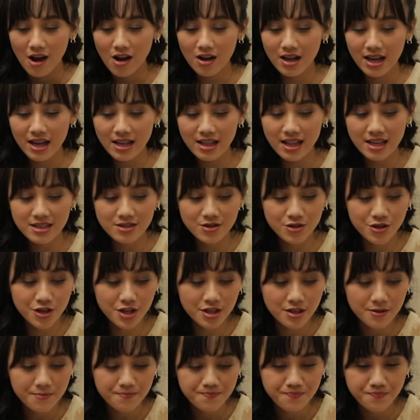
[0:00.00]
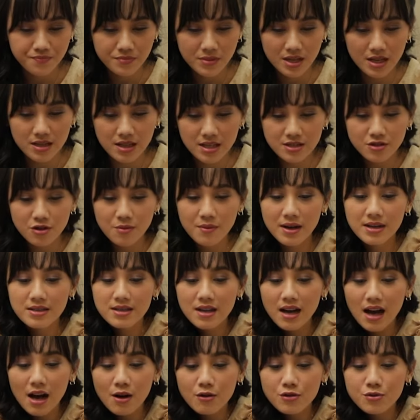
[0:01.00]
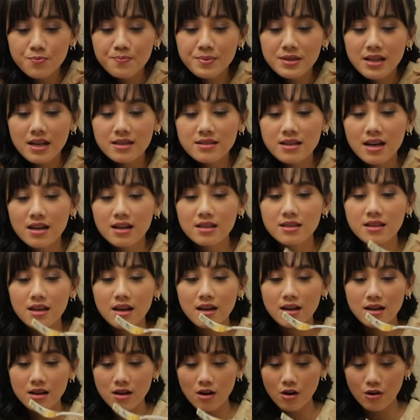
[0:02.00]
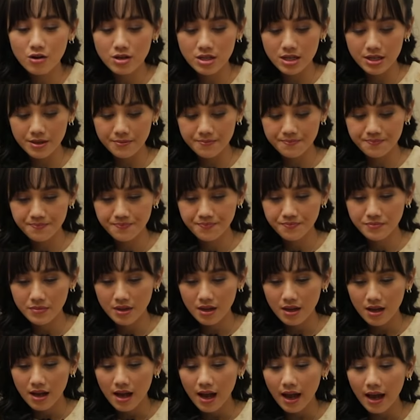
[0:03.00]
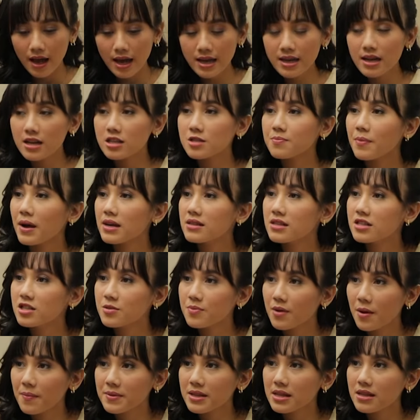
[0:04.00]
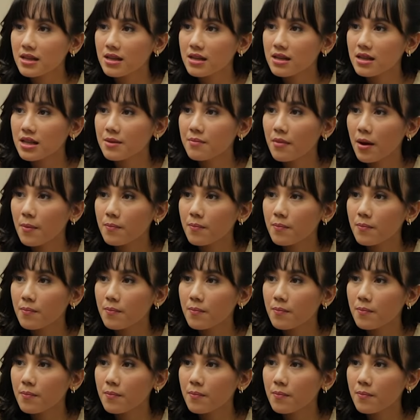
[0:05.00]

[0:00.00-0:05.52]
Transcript: Oke lanjut, kita cobain yang aku penasaran yang ori. Eh yang Spanish berapa tadi? 5